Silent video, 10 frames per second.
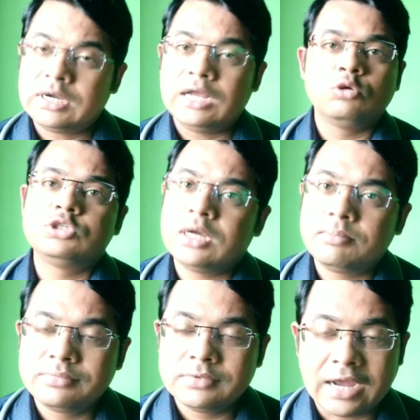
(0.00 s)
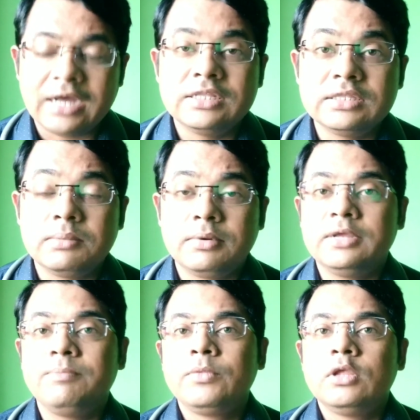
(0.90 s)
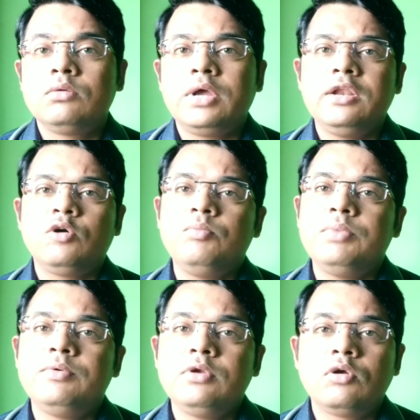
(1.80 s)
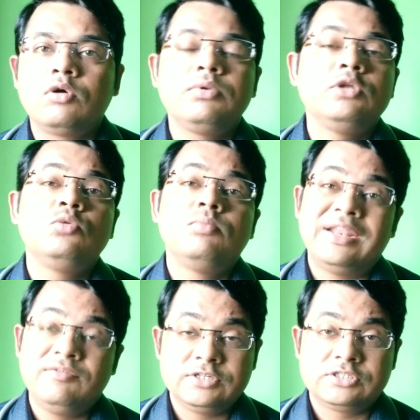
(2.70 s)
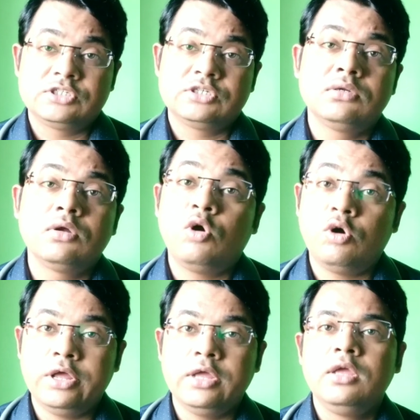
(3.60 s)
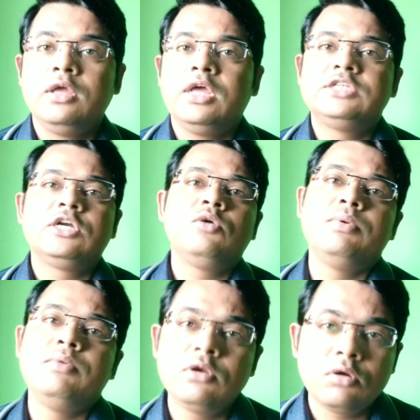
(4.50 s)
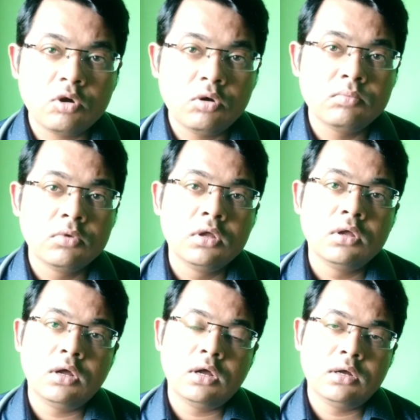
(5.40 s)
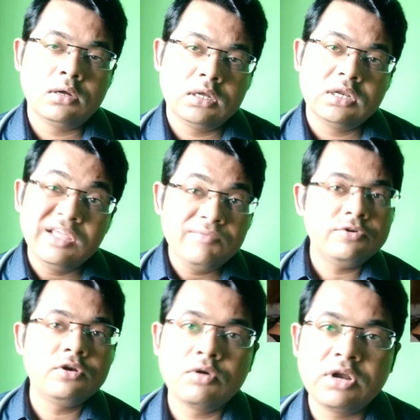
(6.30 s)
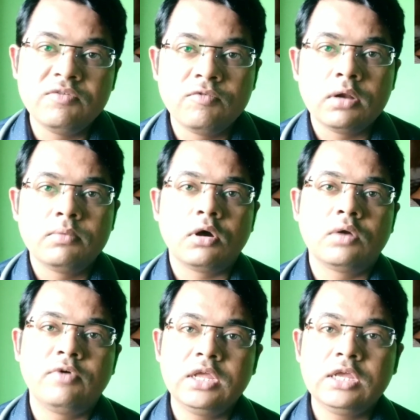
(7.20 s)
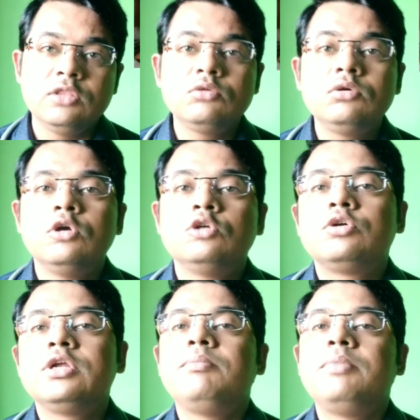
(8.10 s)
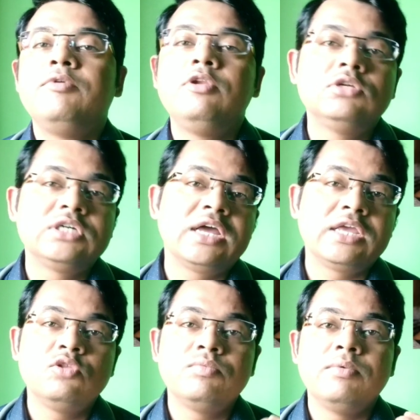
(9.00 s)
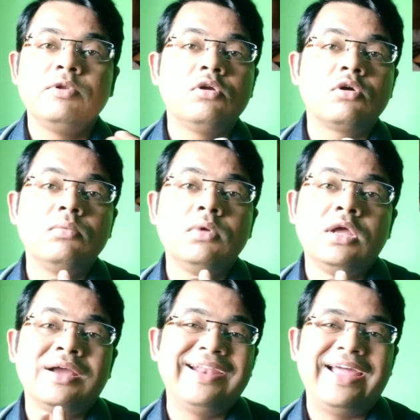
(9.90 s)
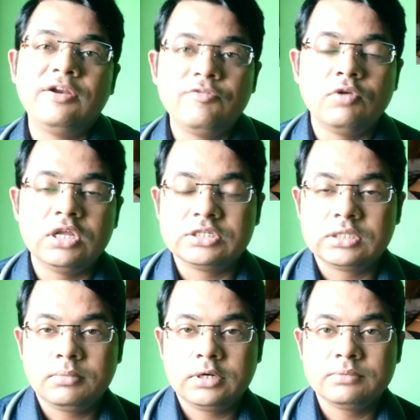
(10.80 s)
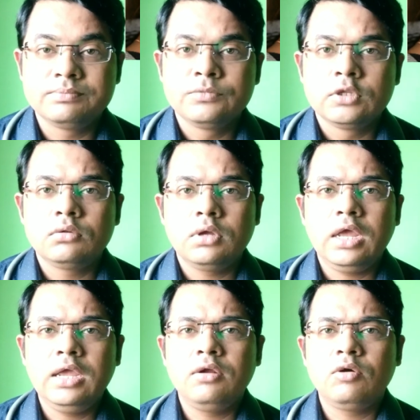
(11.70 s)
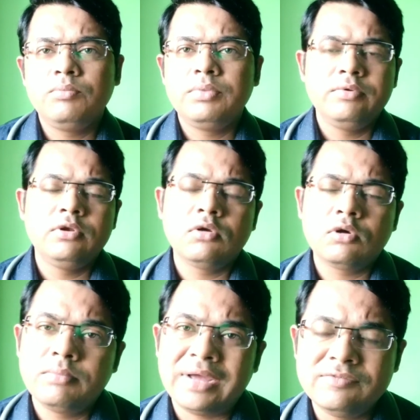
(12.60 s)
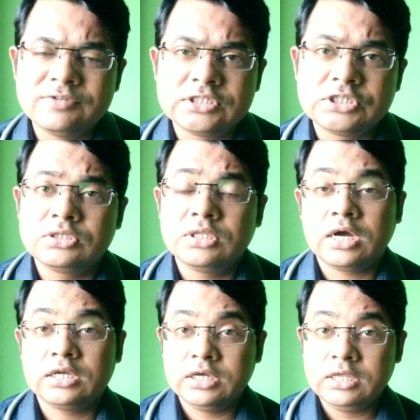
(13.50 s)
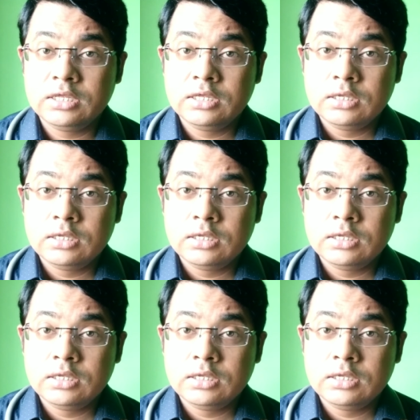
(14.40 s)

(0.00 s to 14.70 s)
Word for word: কালো ছাপ দেখা দিতে পারে তো এইরকম বিভিন্ন রকম কিন্তু ম্যানিফেস্টেশন হয় এছাড়াও বিভিন্ন রকম লিম্ফ নোড ইনভলভ হওয়ার ফলে কিন্তু শরীরে বিভিন্ন জায়গায় কিন্তু বিভিন্ন রকম গ্ল্যান্ড ফুলে যেতে পারে তো এই রকম বিভিন্ন রকম ম্যানিফেস্টেশন দেখা যায়